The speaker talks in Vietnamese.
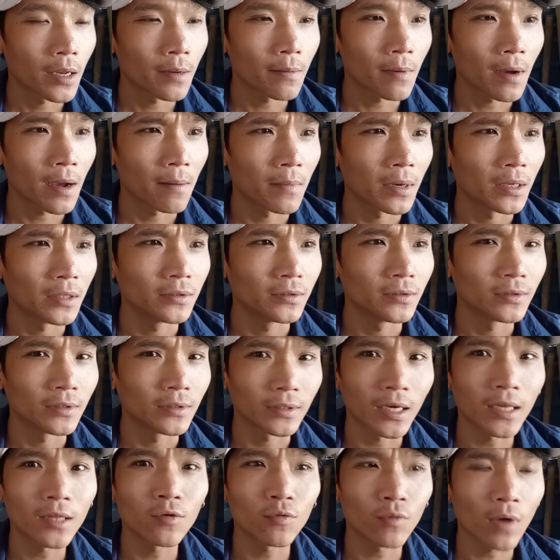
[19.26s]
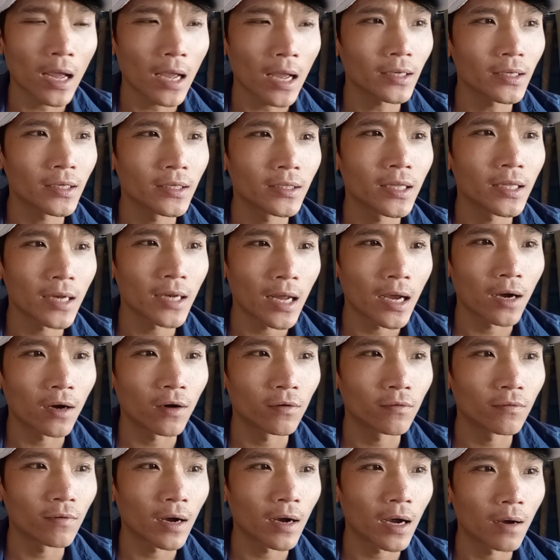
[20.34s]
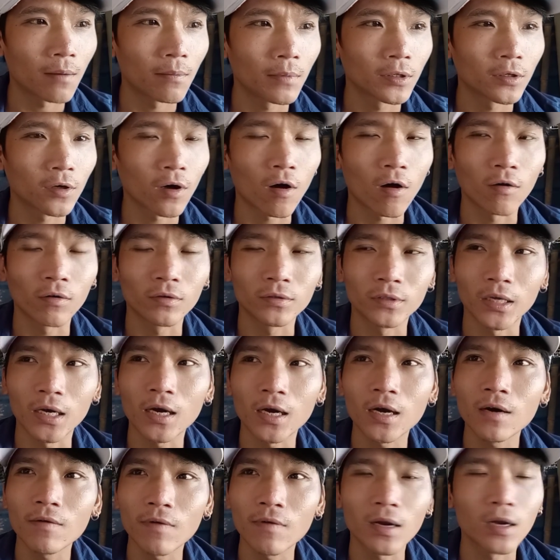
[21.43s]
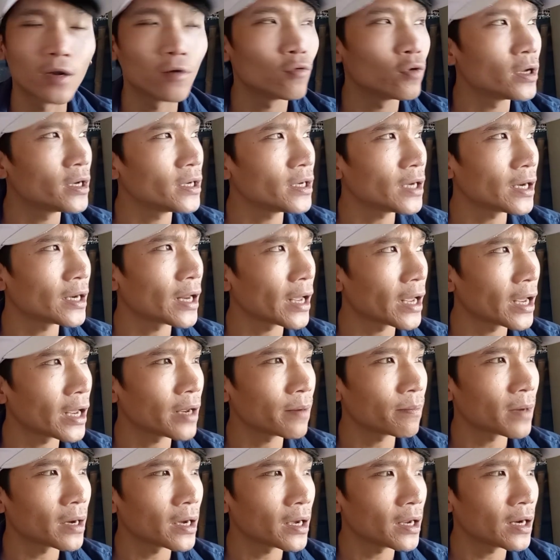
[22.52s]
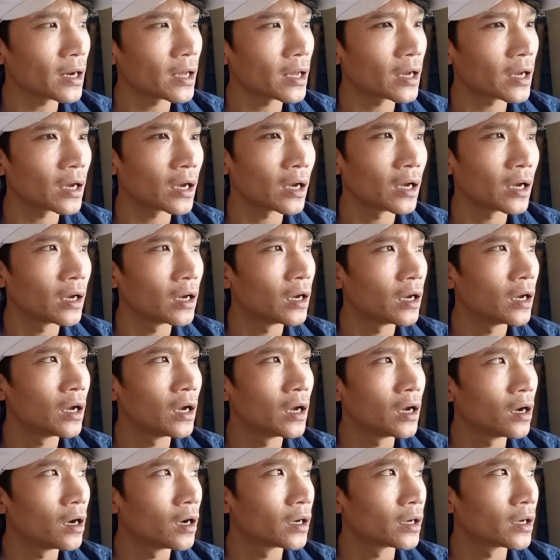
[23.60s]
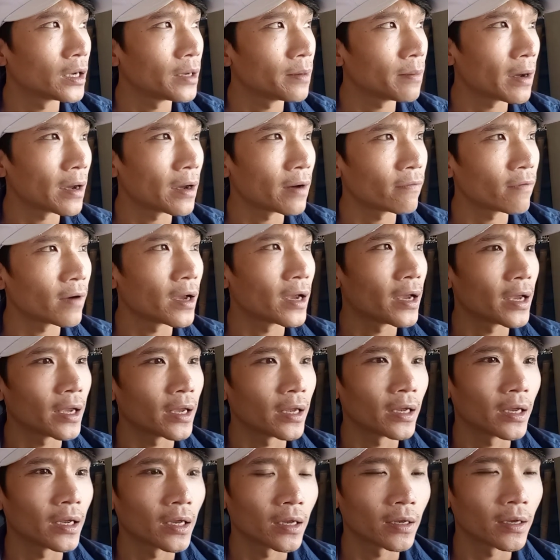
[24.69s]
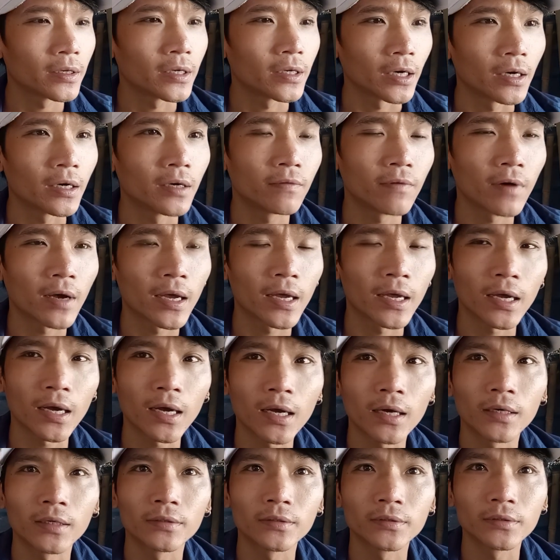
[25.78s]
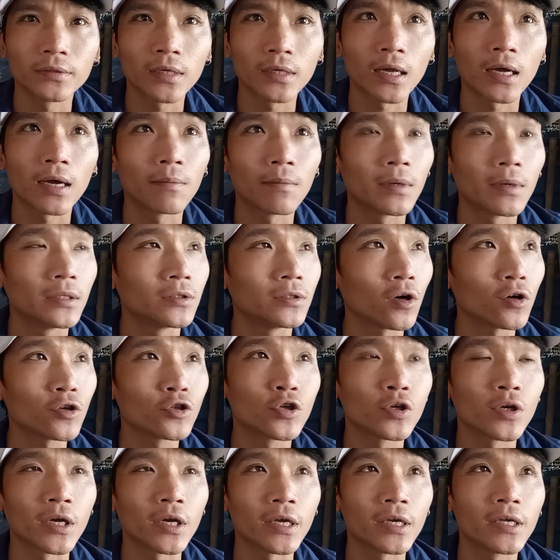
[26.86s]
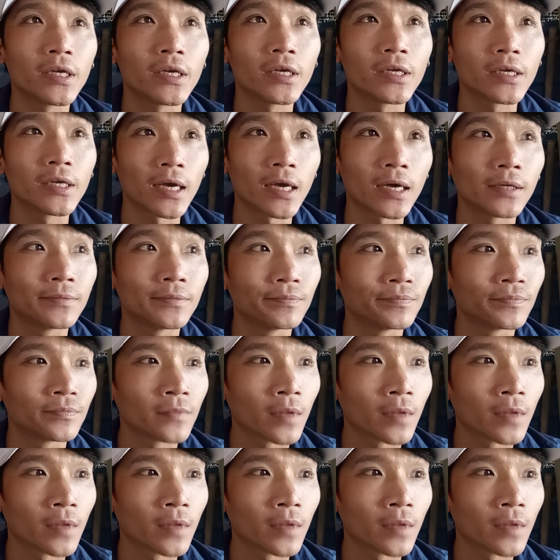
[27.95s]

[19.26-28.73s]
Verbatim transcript: khi mà mình kết thúc án như thế nào và mình còn nhớ và lưu luyến anh em hay là khi mà về trở về là mình có suy nghĩ gì nha